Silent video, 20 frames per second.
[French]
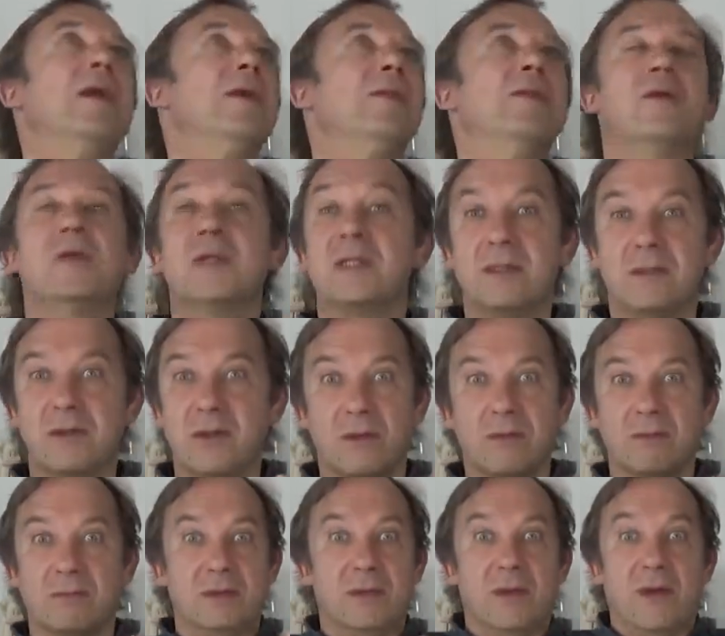dans, l'affect, dans,
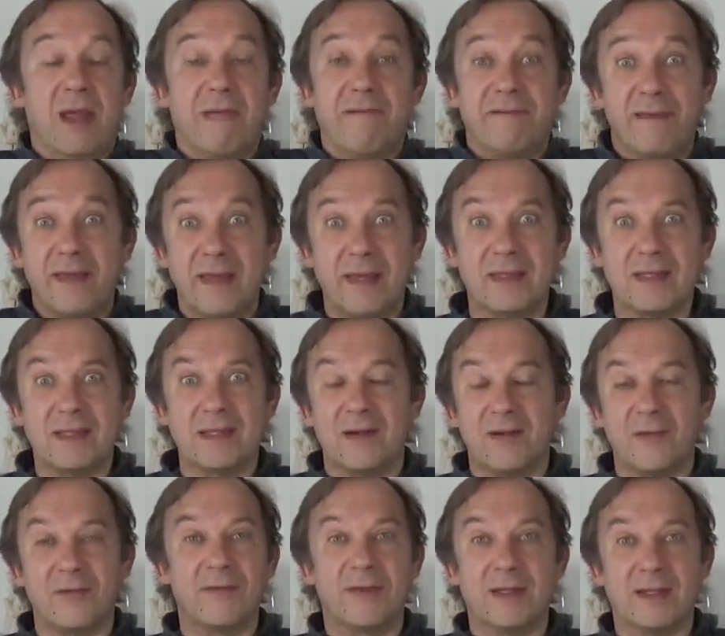
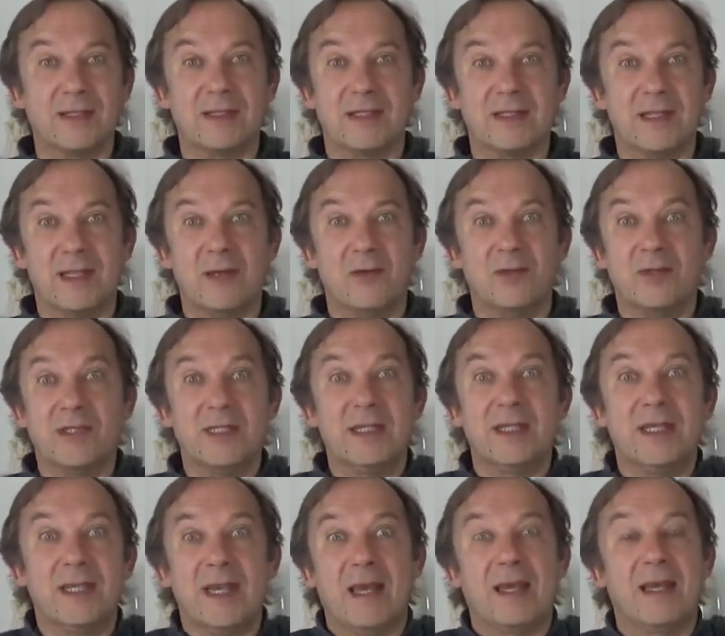dans en fait. C'est le
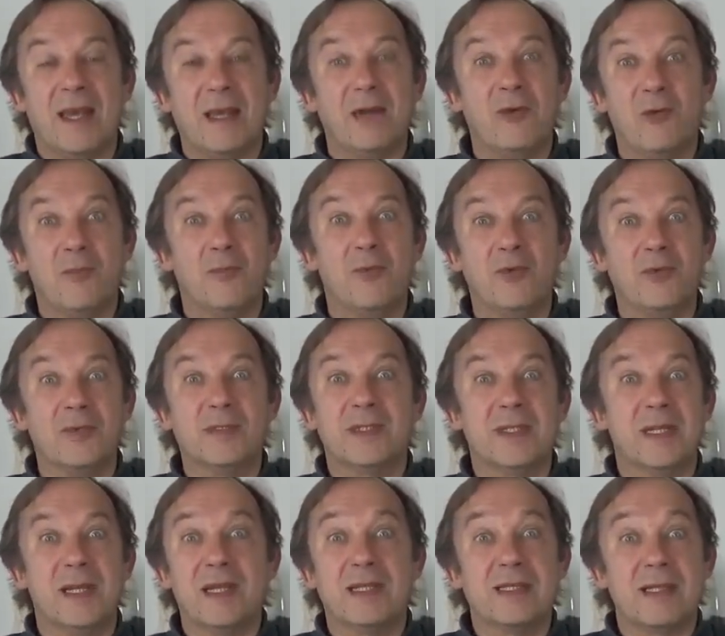signe qui incarne le
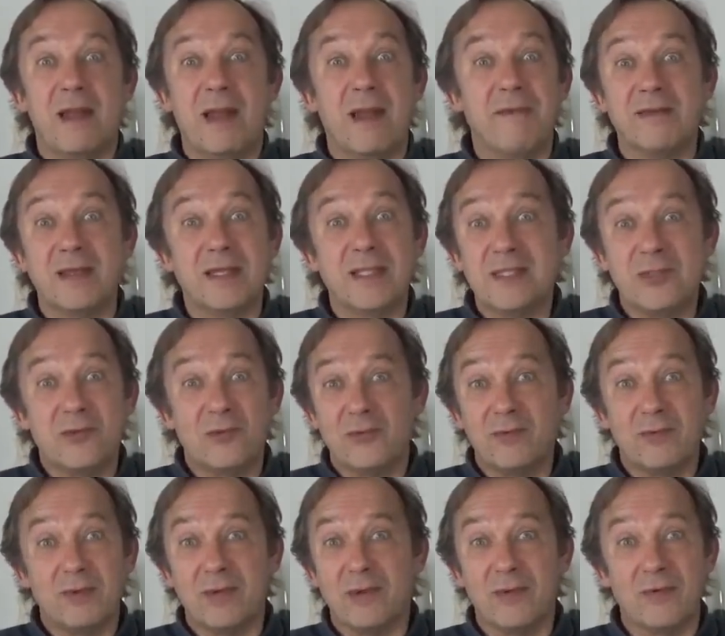plus
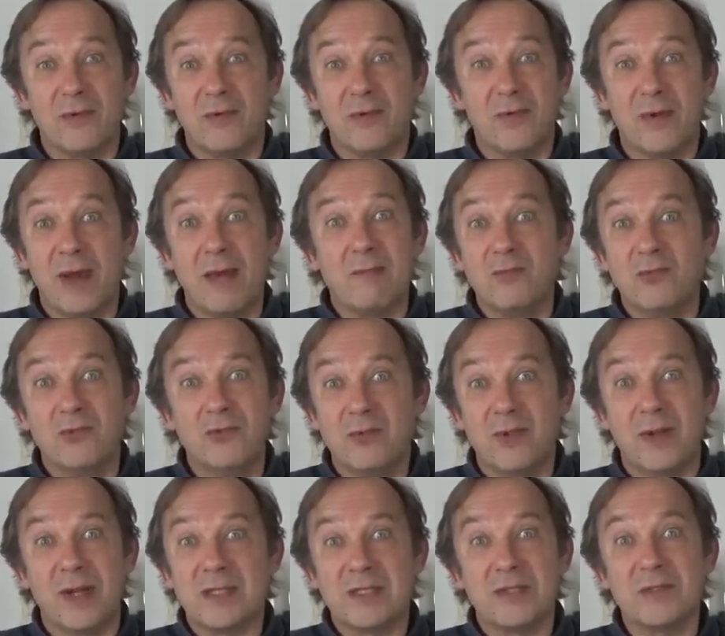l'affection,
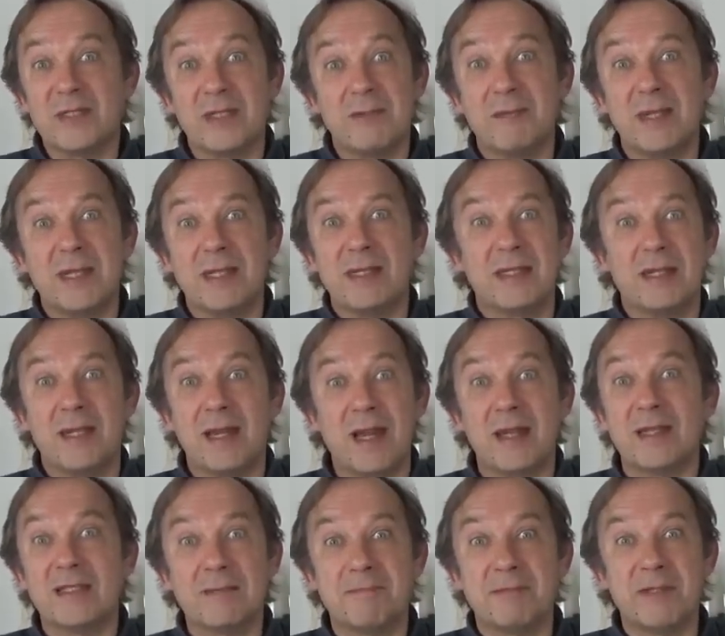l'amour, la sensibilité, la
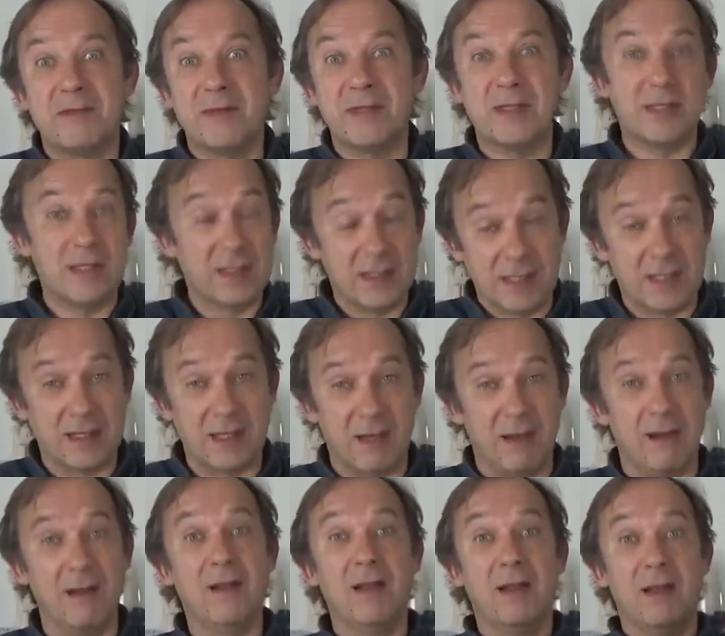réceptivité, etc.
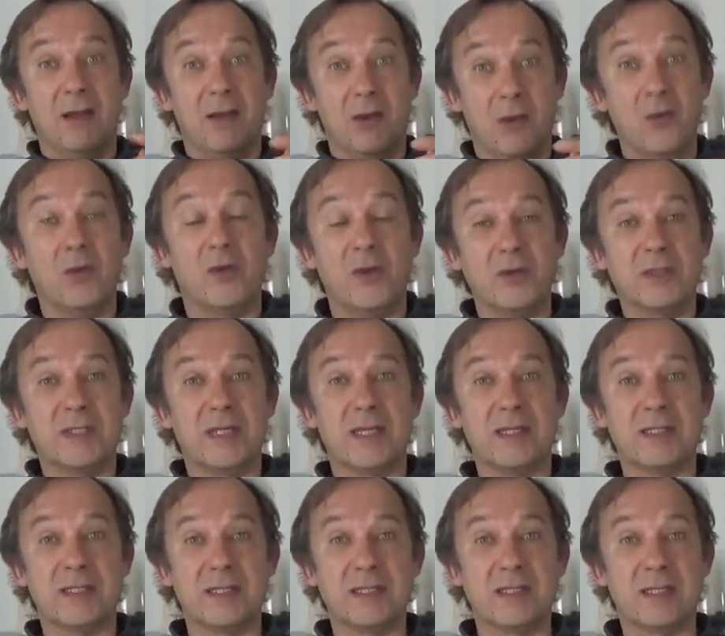Le
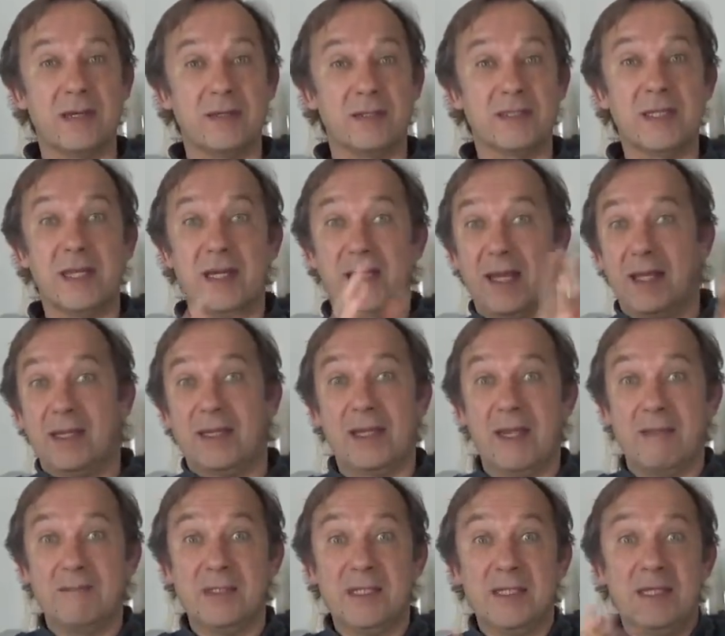cancer, c'est ça. C'est le
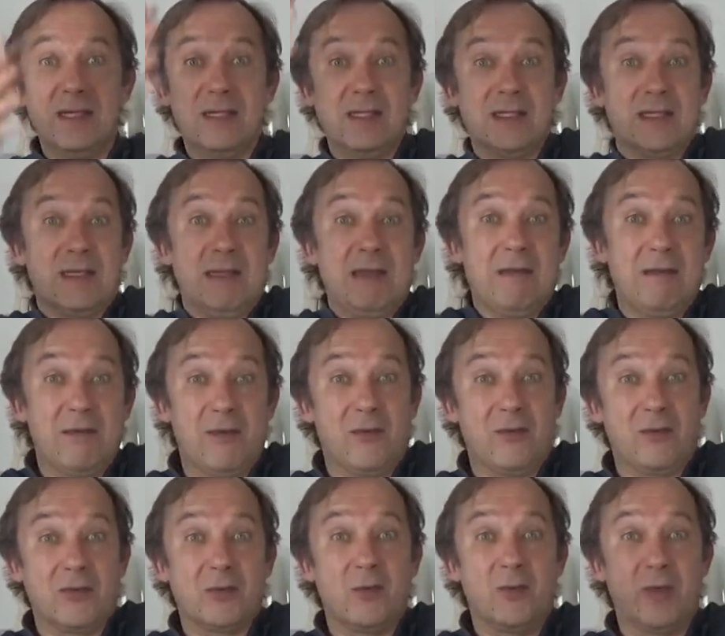quatrième signe, c'est
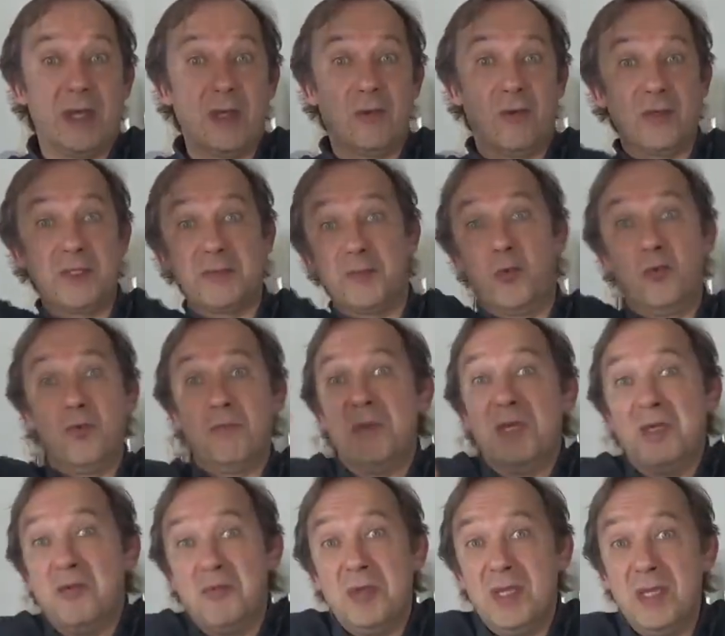euh, celui qui correspond au
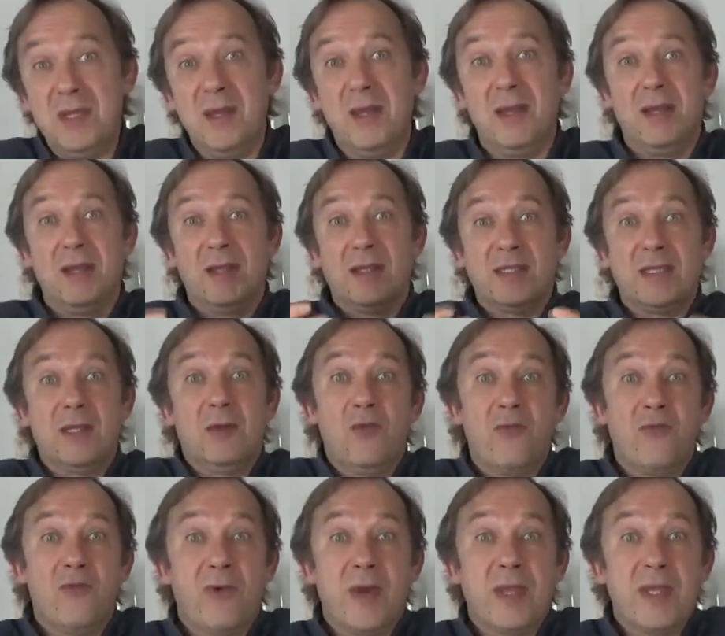minuit, c'est le
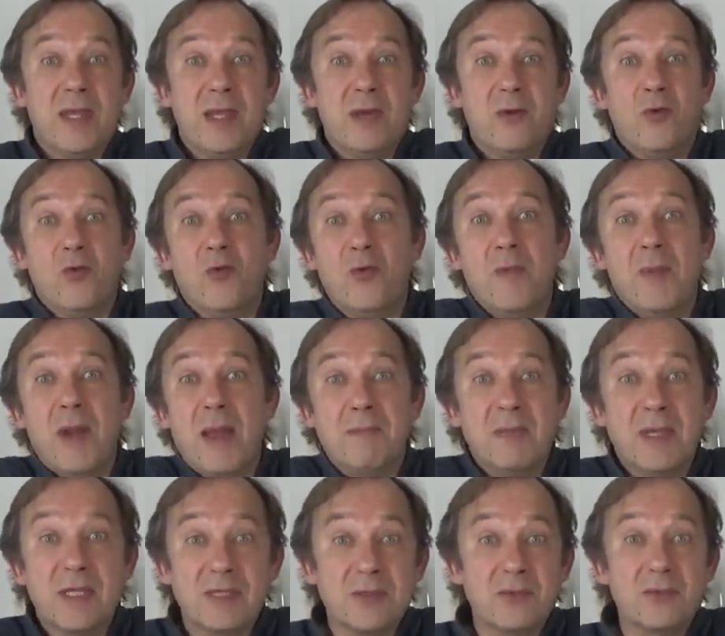foyer, le home, la
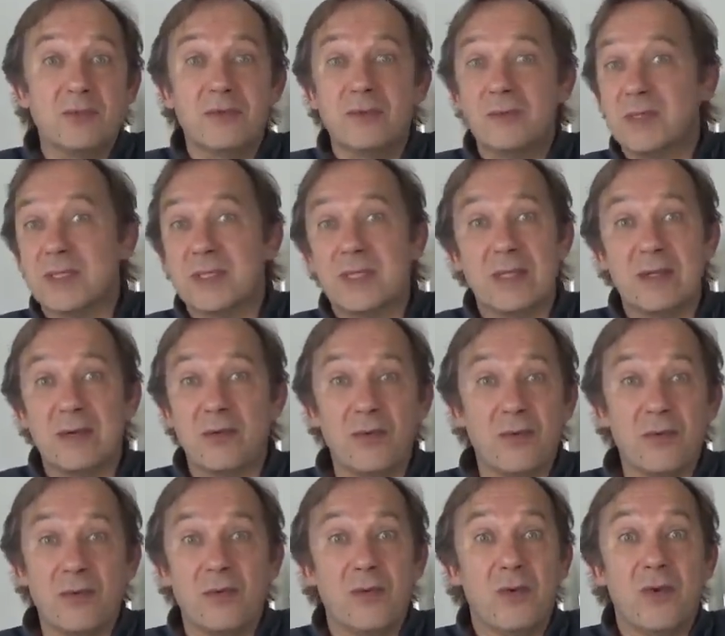maison, c'est
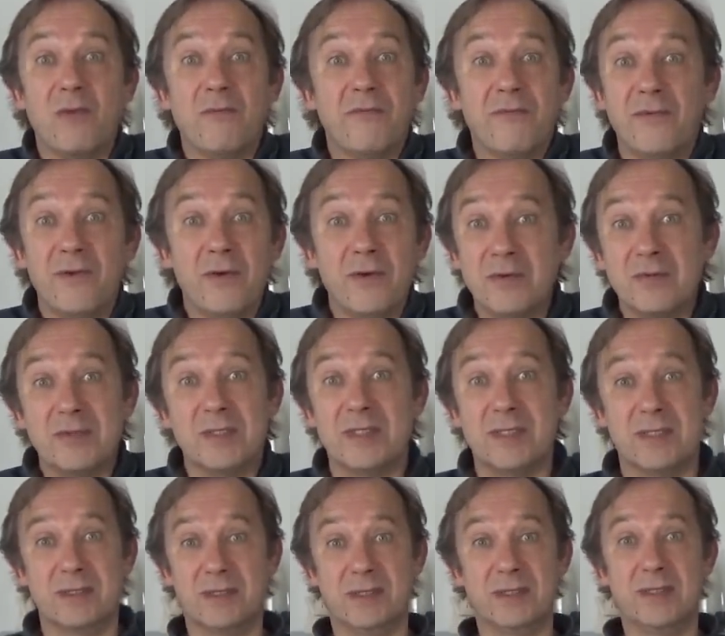euh,
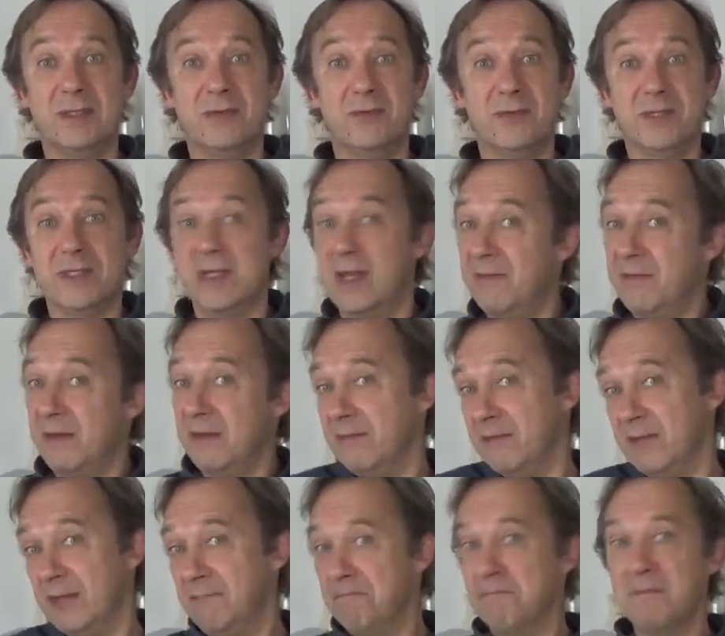l'enfance, c'est aussi la fin de
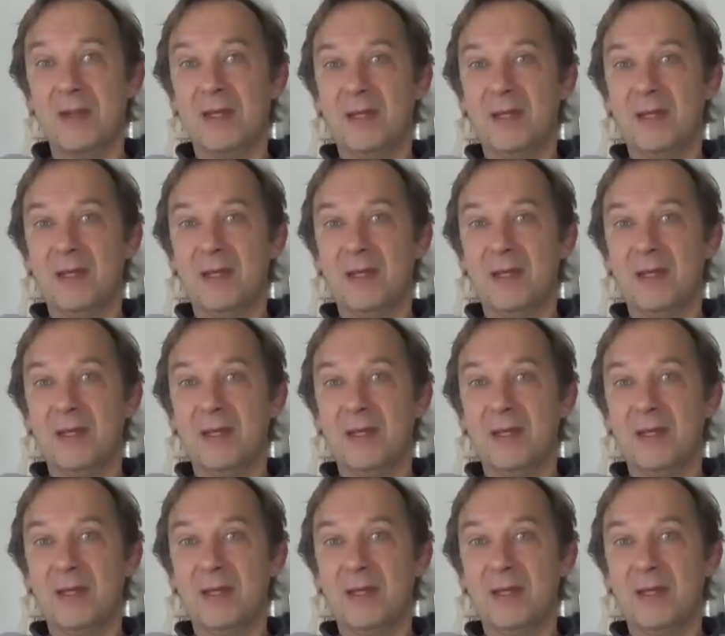vie.